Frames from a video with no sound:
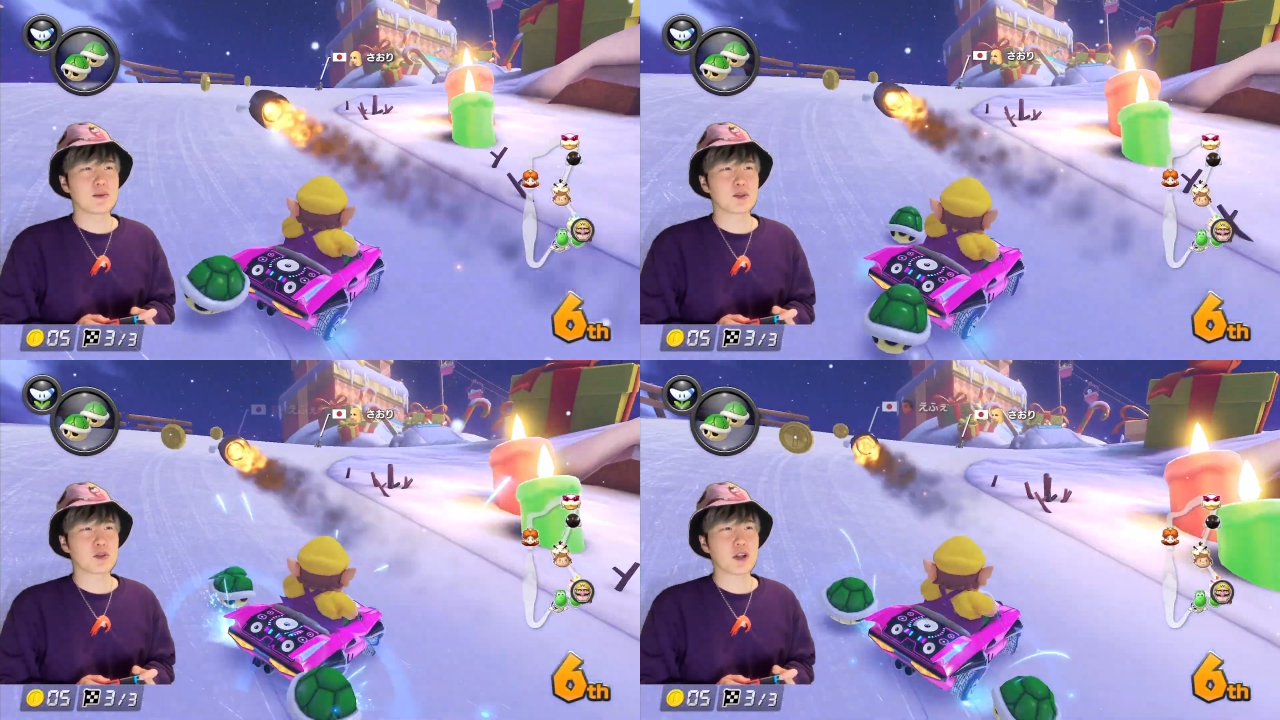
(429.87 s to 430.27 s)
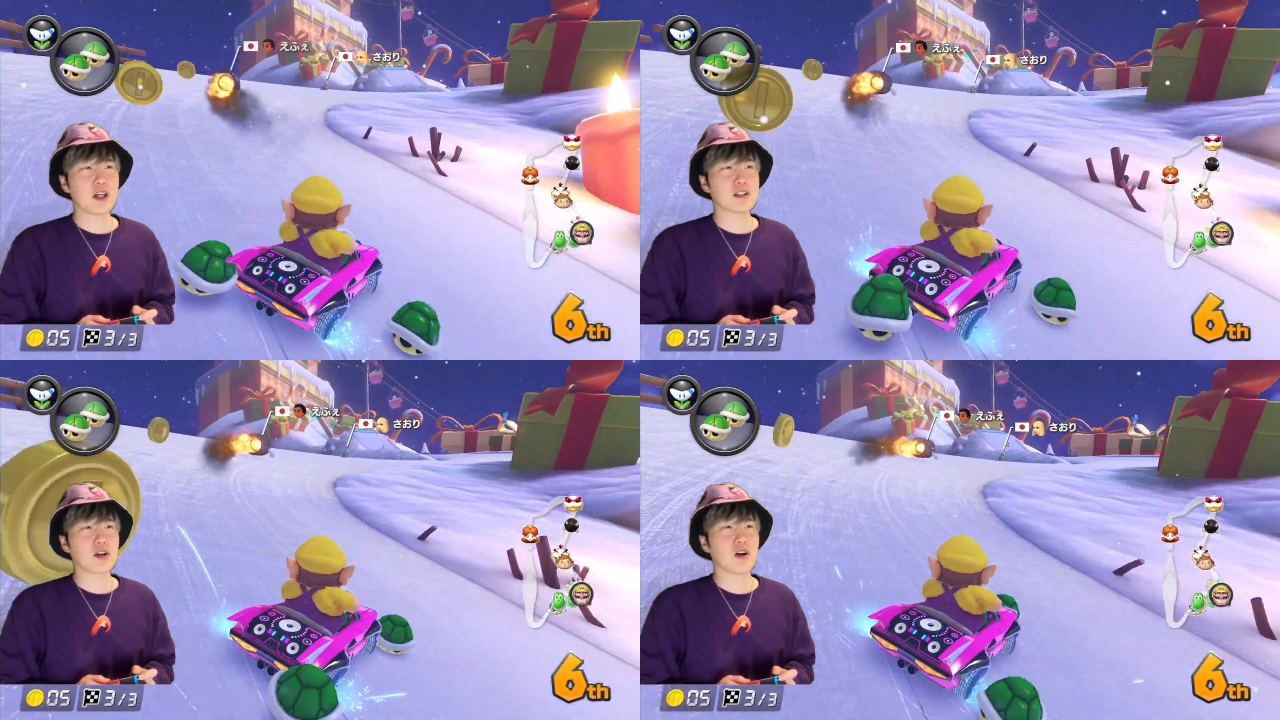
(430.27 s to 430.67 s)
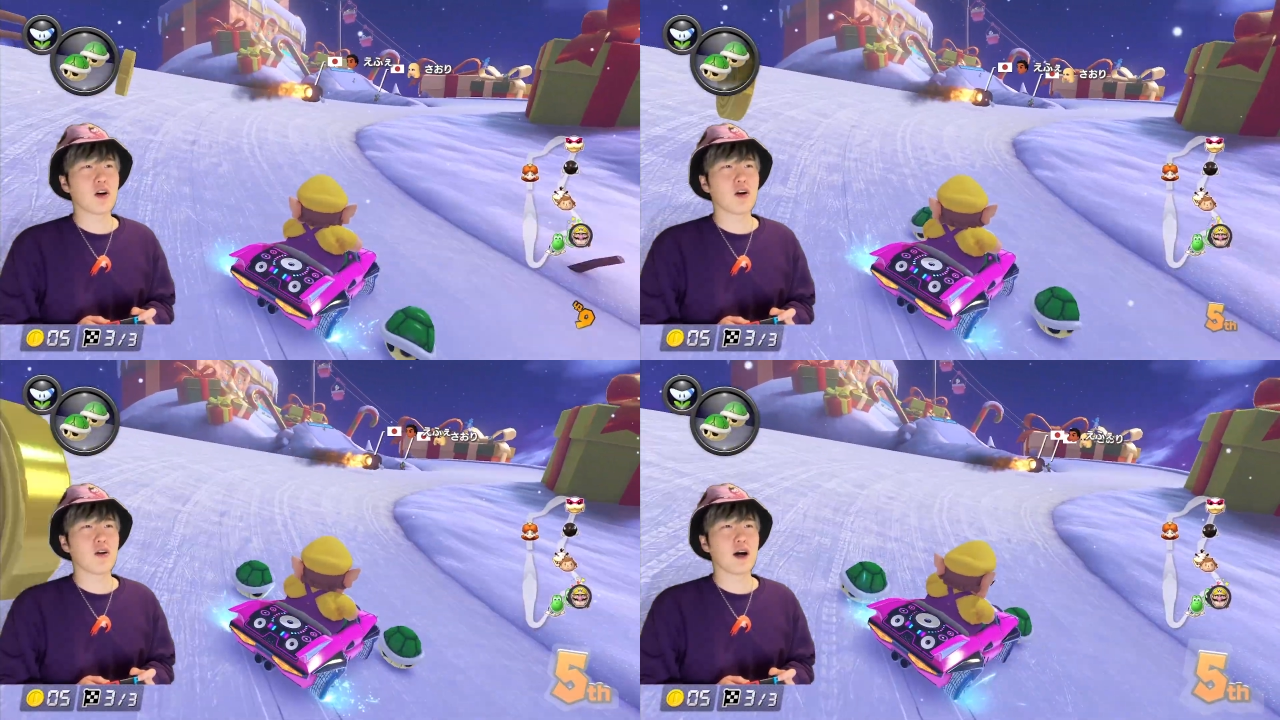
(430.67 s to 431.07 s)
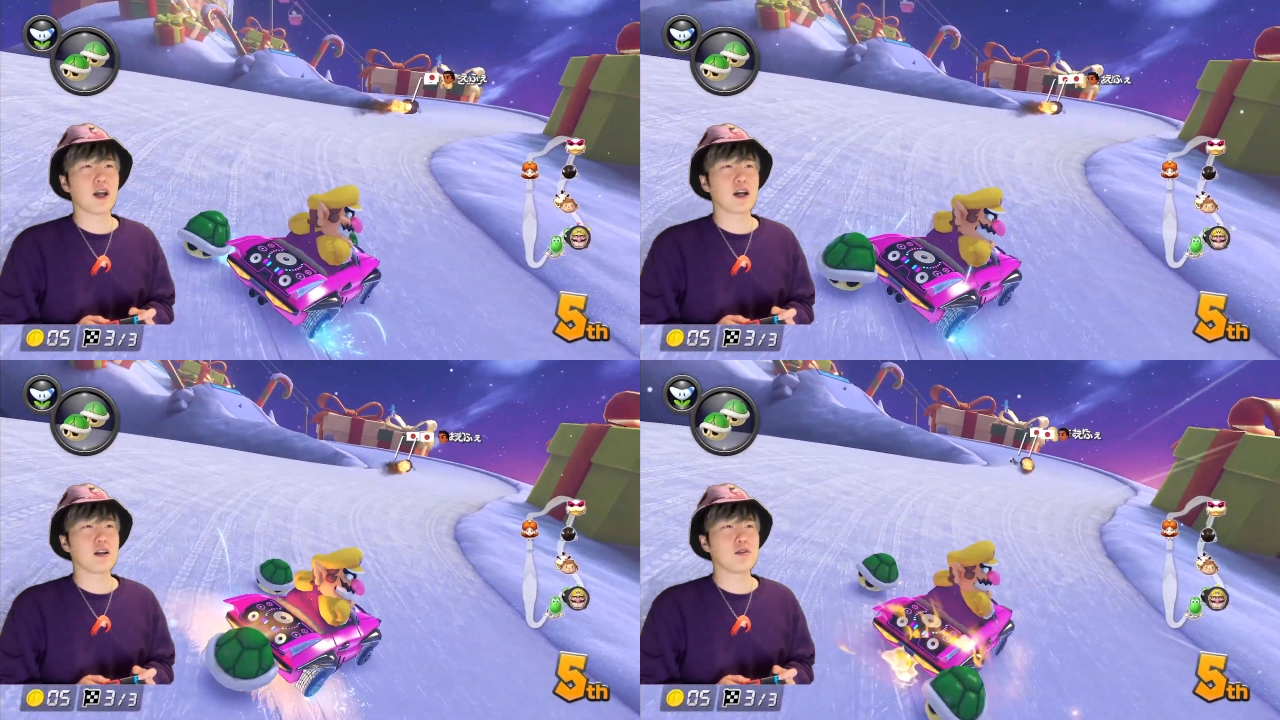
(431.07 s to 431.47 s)
それ以上、
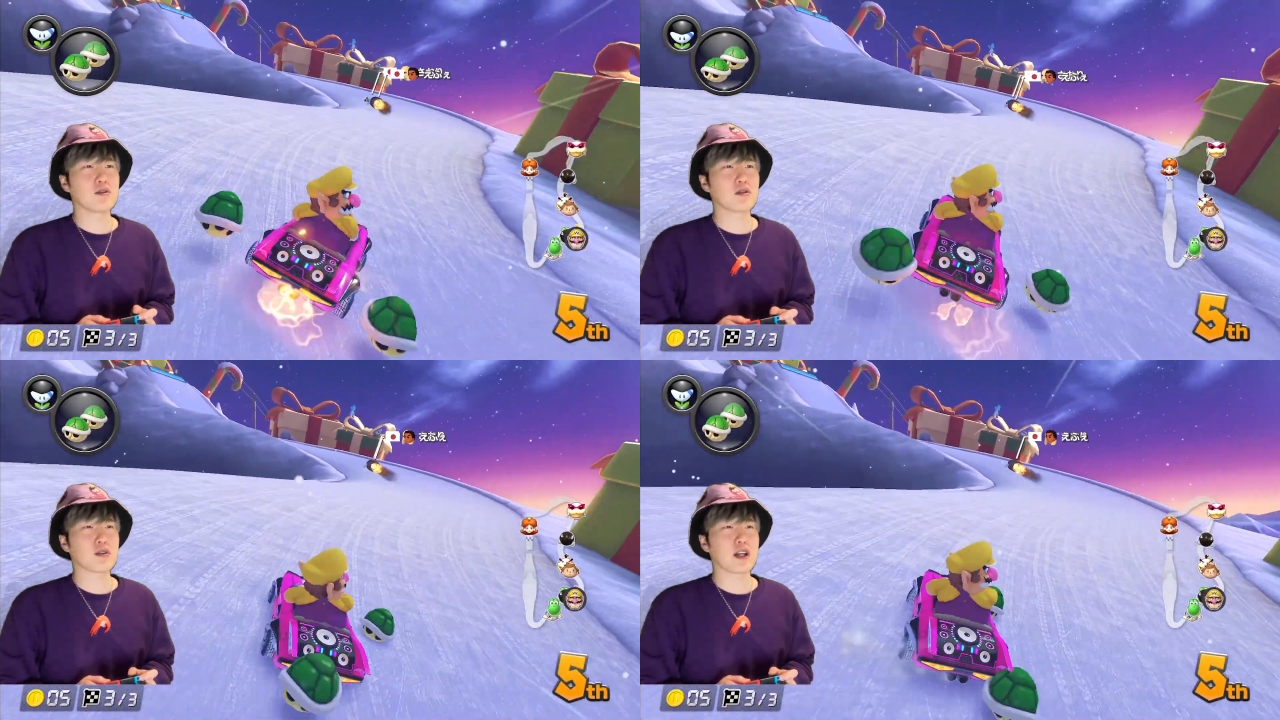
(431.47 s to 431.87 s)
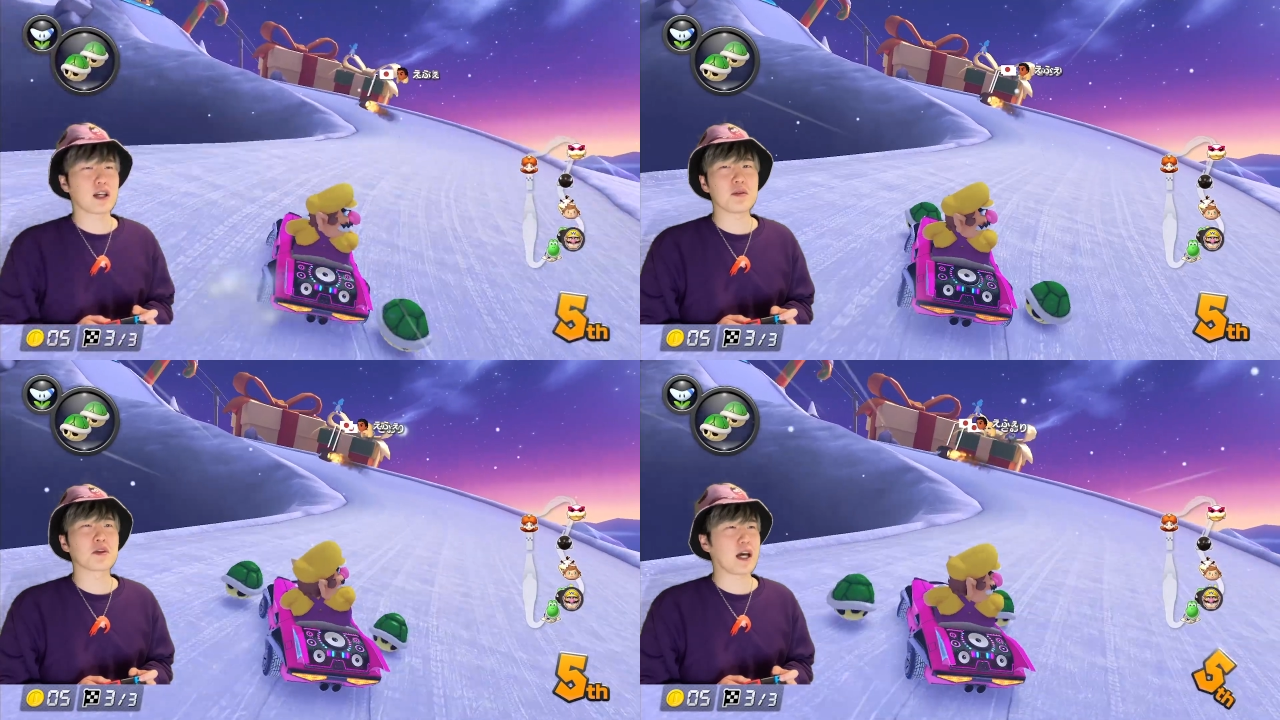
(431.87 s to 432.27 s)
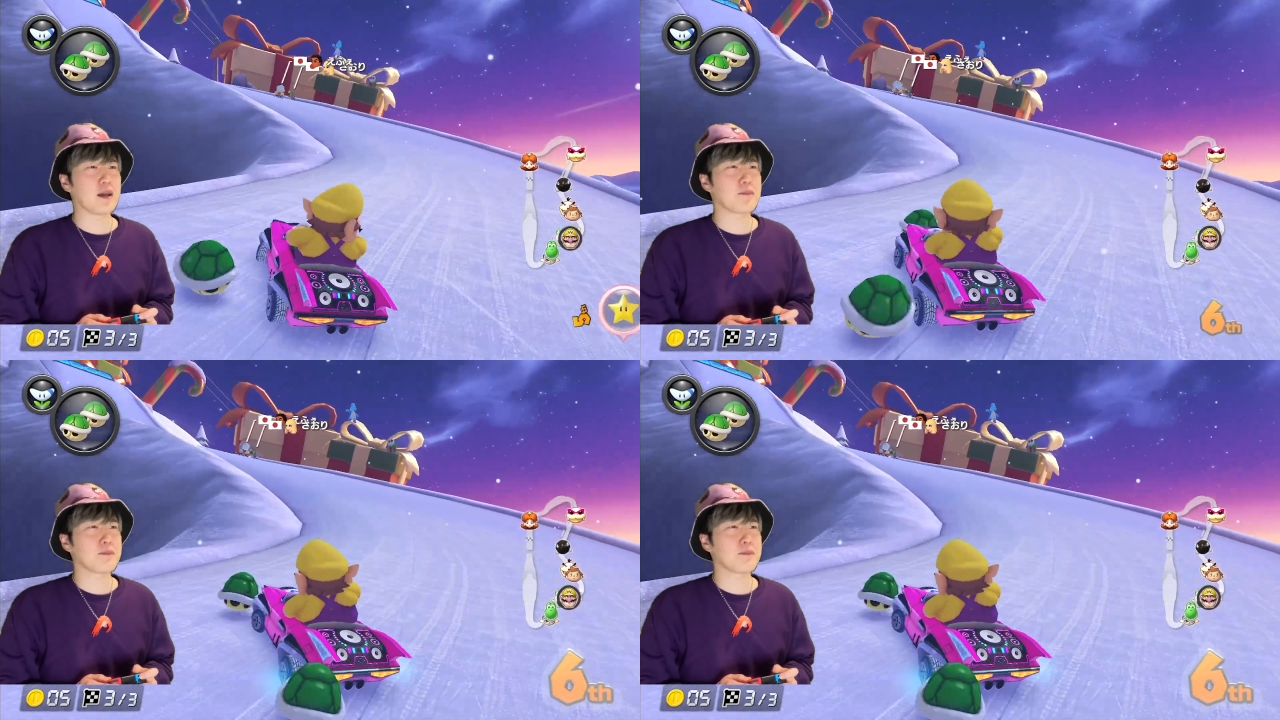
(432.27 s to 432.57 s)
ワイが言うことは何もない。